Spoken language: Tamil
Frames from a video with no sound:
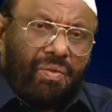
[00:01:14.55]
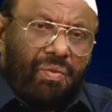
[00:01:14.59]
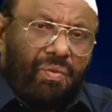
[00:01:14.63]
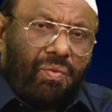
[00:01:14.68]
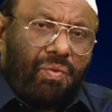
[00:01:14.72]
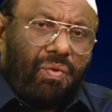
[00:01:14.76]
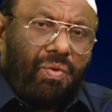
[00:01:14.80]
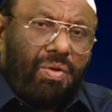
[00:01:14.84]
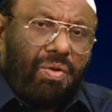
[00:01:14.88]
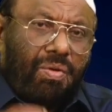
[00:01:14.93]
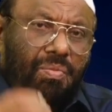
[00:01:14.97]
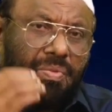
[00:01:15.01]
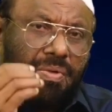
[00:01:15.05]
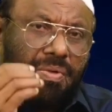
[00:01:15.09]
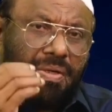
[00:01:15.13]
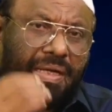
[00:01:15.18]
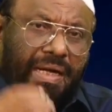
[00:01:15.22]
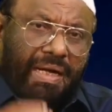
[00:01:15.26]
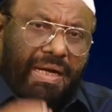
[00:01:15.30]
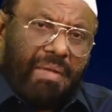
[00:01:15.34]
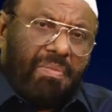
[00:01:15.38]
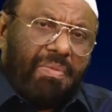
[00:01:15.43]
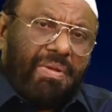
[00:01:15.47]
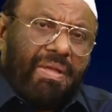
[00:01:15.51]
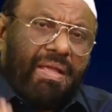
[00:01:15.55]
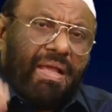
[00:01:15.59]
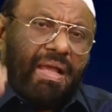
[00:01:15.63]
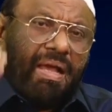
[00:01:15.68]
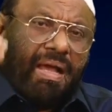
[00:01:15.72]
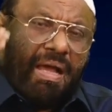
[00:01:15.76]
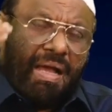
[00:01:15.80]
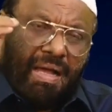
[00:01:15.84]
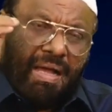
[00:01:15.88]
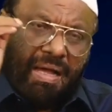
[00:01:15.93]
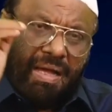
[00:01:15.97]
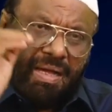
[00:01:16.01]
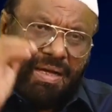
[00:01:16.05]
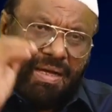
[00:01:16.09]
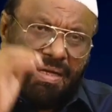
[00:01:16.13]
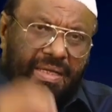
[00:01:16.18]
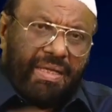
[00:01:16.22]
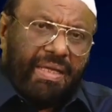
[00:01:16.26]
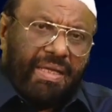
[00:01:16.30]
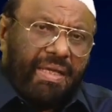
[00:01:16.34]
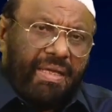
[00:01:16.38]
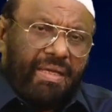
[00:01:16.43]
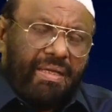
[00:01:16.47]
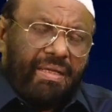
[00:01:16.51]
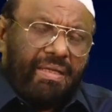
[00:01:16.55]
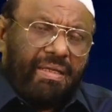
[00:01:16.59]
நோன்பு கடமையாக ஆகி